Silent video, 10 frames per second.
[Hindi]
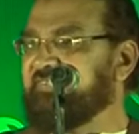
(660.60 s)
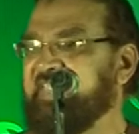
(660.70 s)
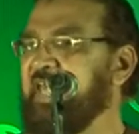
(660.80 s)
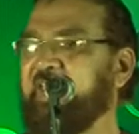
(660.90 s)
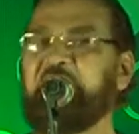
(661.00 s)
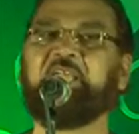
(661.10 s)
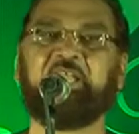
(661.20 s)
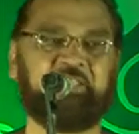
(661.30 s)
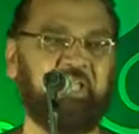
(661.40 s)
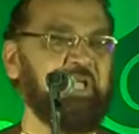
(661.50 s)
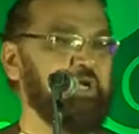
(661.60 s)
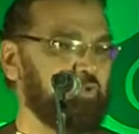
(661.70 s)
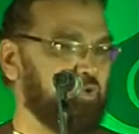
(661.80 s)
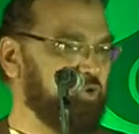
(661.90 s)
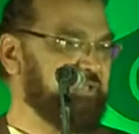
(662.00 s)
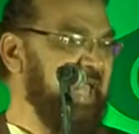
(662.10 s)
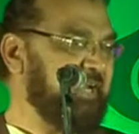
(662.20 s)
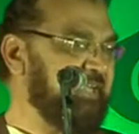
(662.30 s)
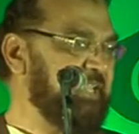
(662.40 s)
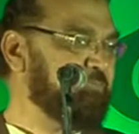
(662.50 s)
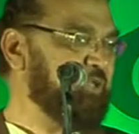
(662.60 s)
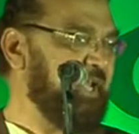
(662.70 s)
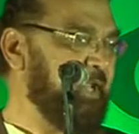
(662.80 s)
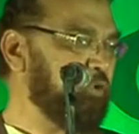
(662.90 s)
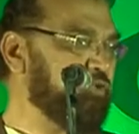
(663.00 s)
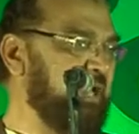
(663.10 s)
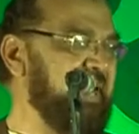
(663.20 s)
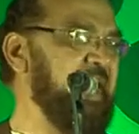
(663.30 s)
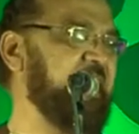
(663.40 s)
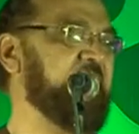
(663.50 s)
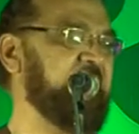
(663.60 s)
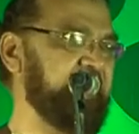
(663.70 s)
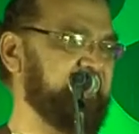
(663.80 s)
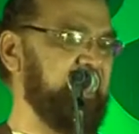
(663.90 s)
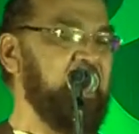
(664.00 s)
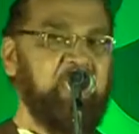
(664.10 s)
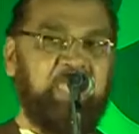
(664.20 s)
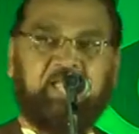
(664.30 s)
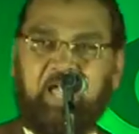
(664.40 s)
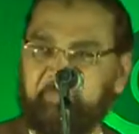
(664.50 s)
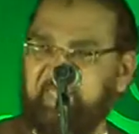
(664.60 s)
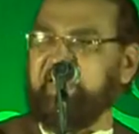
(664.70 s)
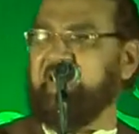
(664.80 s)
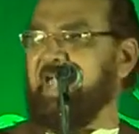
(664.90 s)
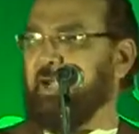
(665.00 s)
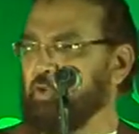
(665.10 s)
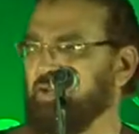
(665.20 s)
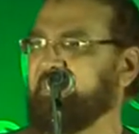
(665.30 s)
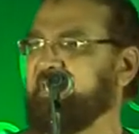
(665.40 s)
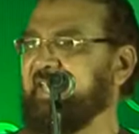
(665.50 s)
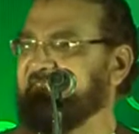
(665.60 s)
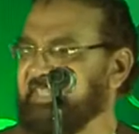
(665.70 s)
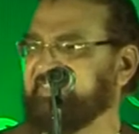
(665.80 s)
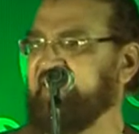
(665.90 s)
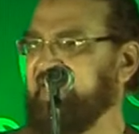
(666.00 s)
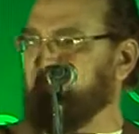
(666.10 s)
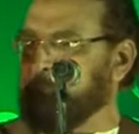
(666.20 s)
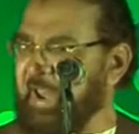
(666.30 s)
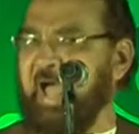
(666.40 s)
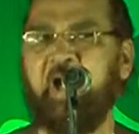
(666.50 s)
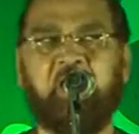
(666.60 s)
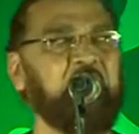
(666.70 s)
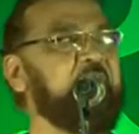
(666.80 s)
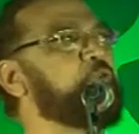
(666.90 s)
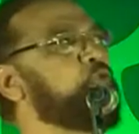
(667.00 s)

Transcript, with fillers: रास्ता नहीं कहते दो चार कदम चलने को चलना नहीं कहते एक हम हैं कि गैरों को भी कह देते हैं अपना एक